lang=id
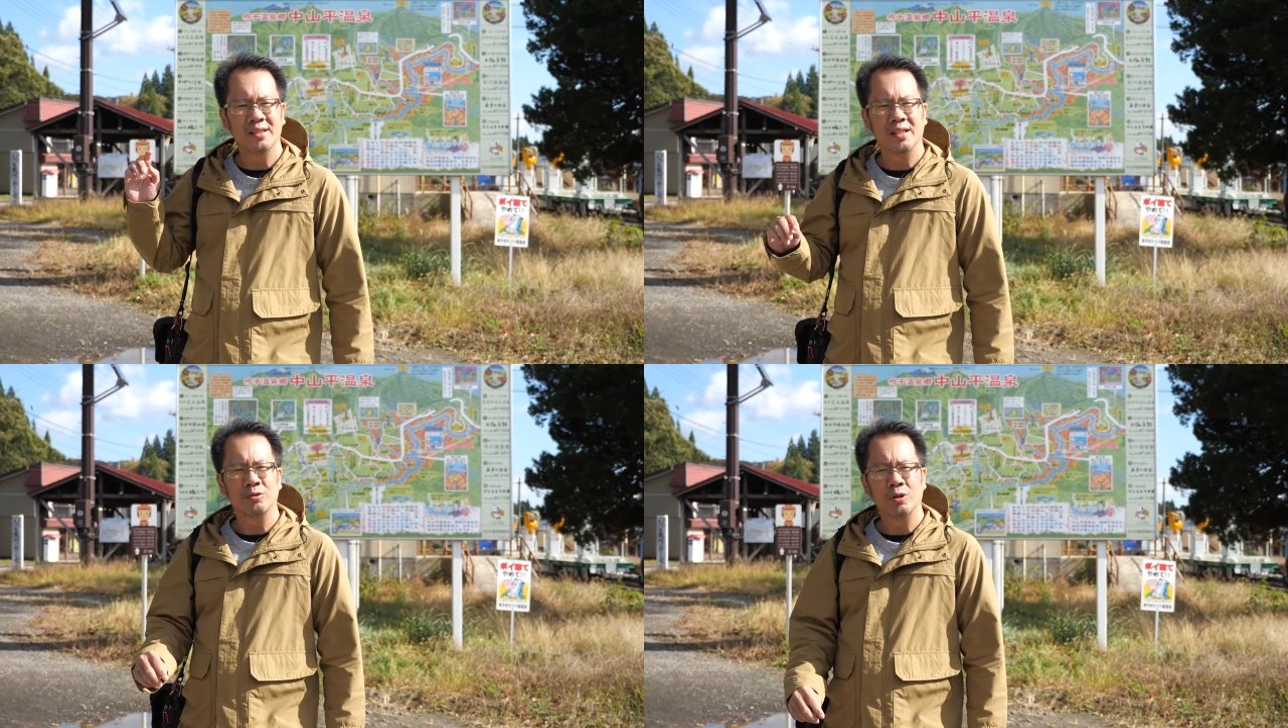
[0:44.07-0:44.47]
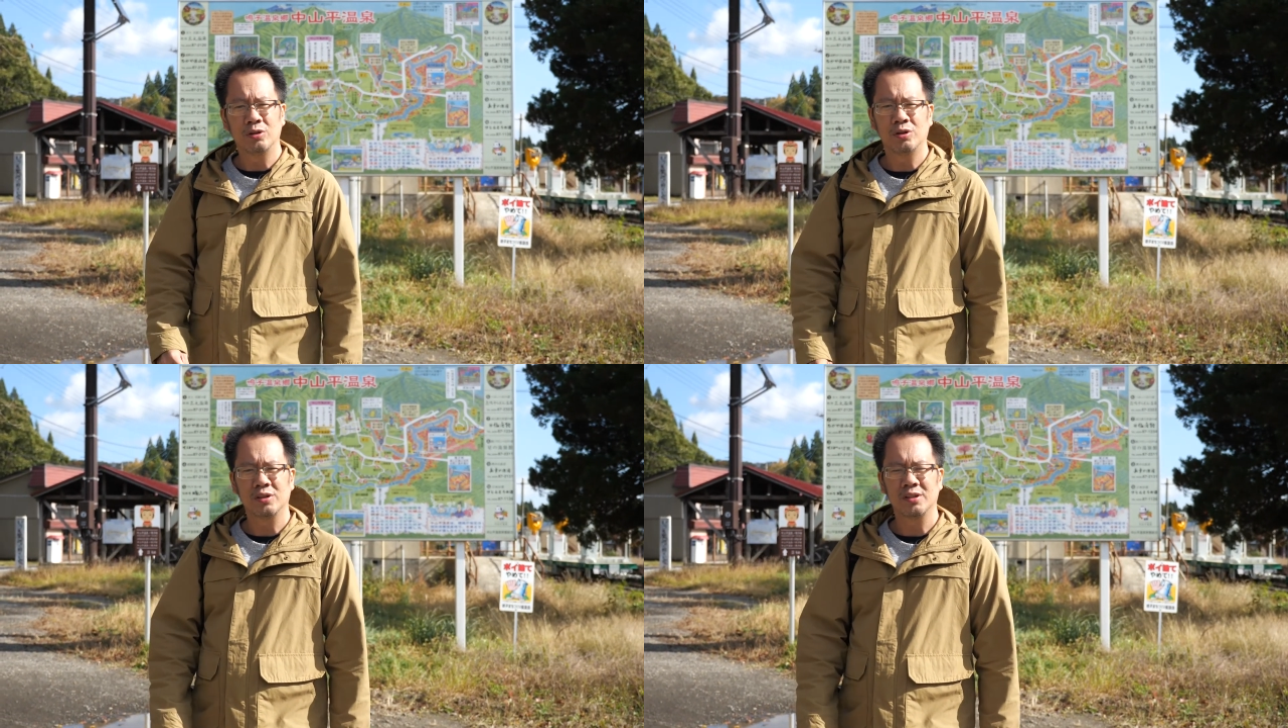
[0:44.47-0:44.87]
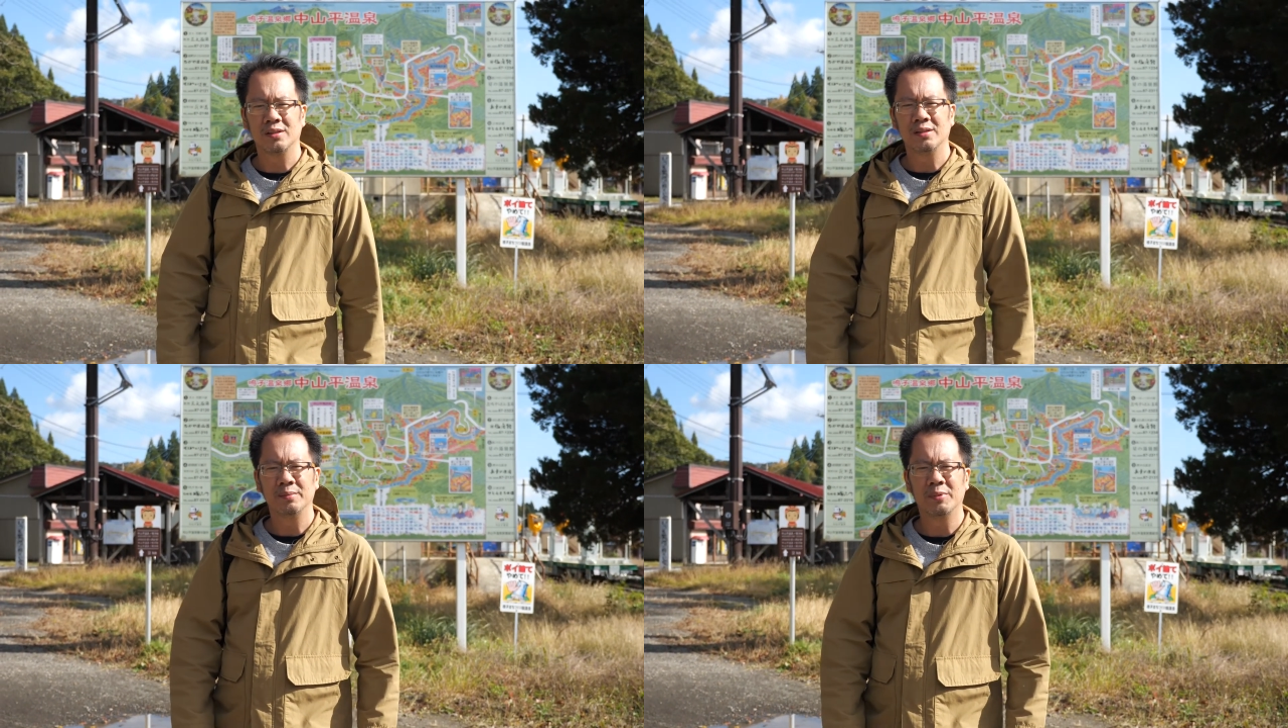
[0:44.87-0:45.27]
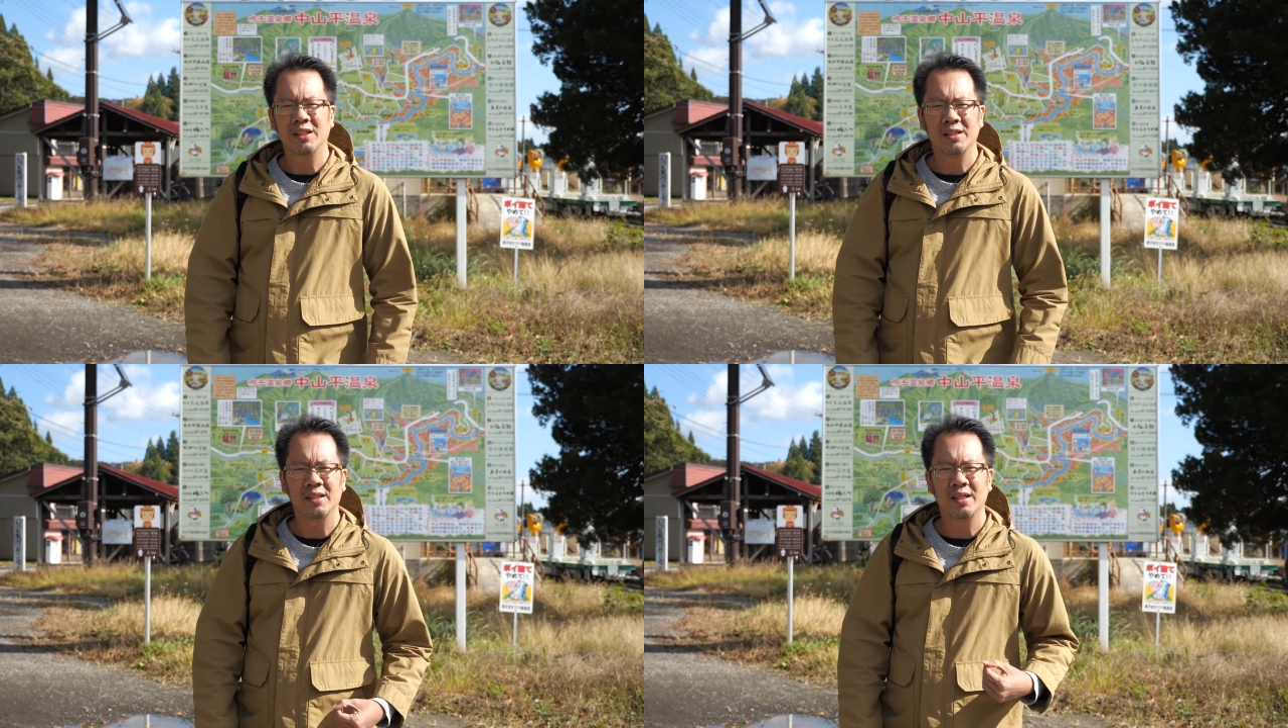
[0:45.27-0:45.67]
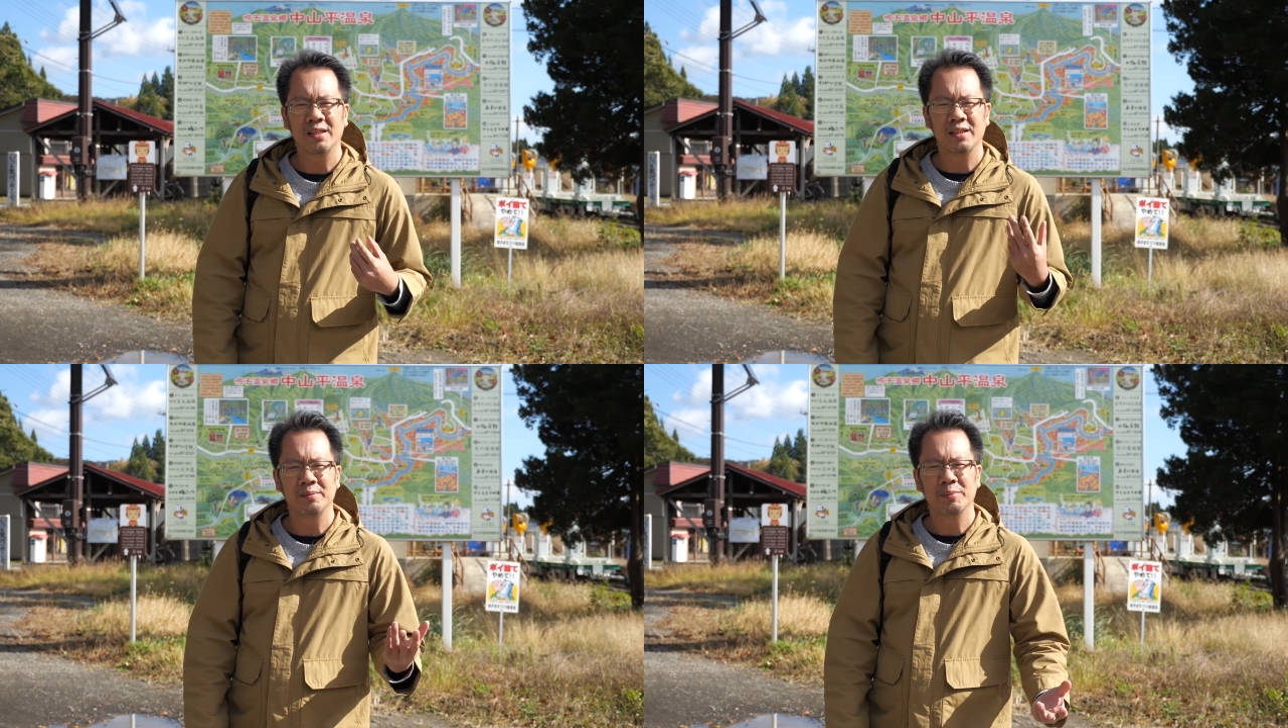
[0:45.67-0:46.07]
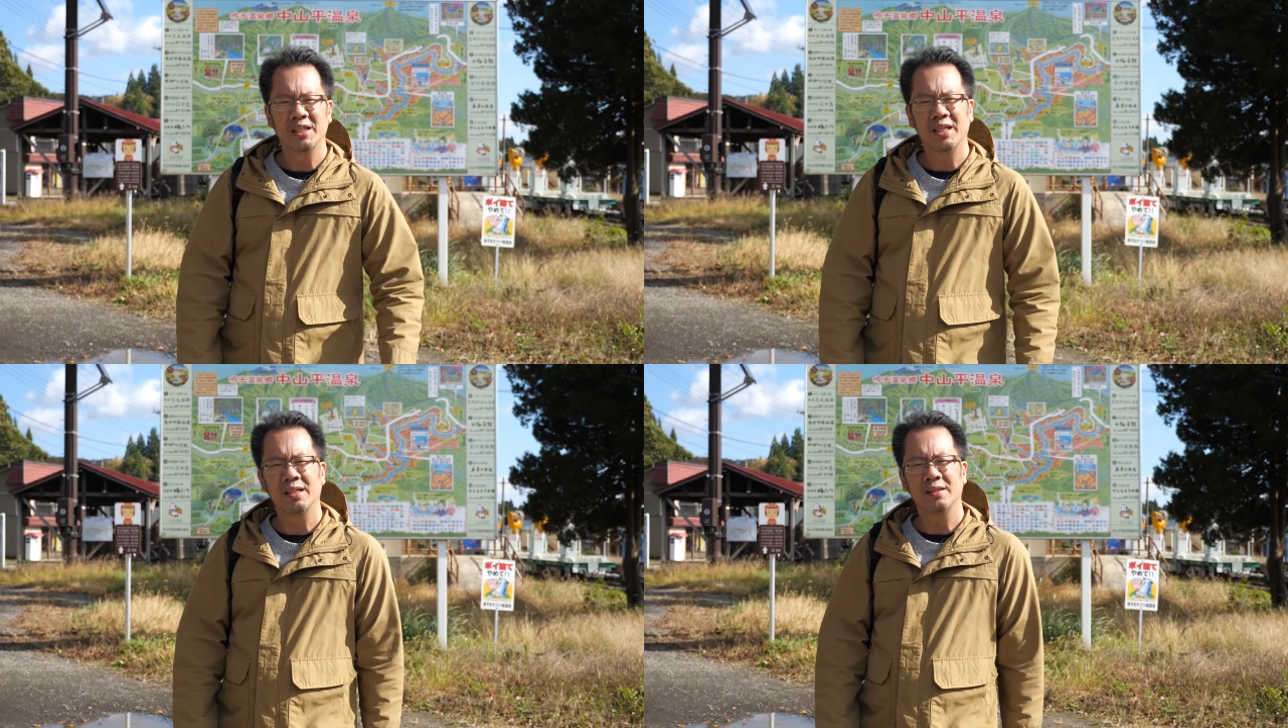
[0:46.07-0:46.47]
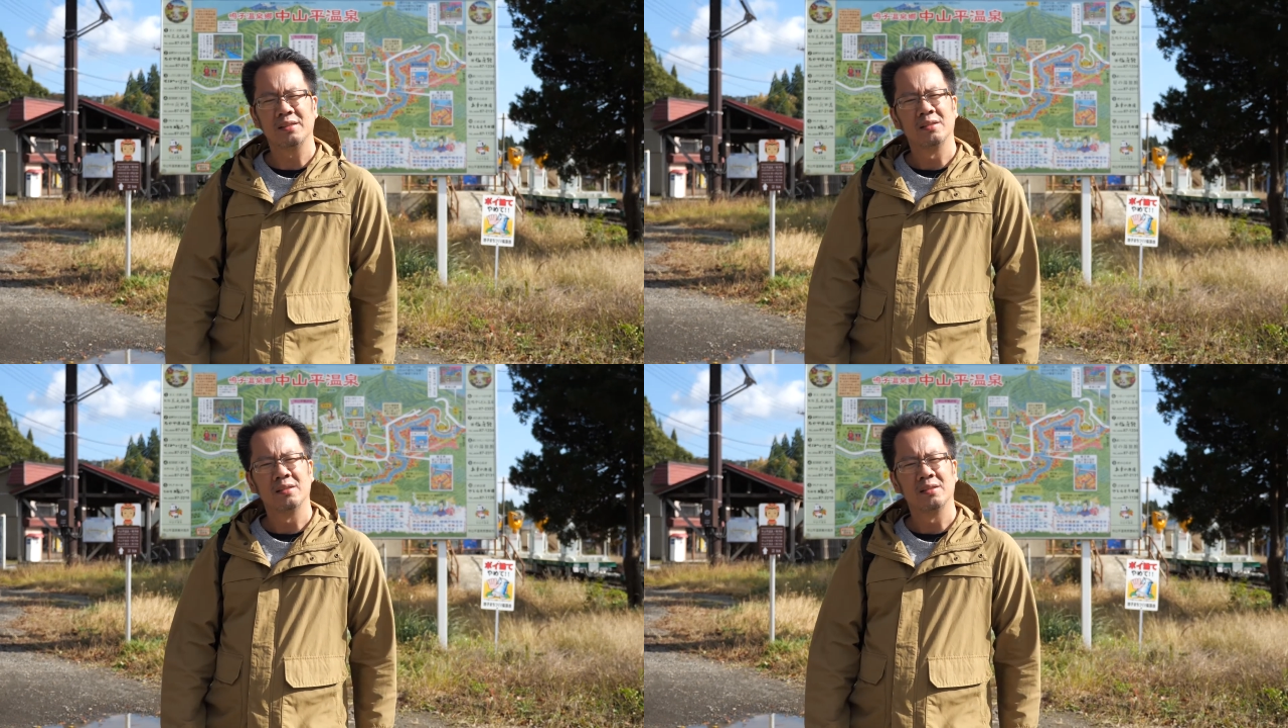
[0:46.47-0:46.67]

Naruko Gorge di mana kita ingin melihat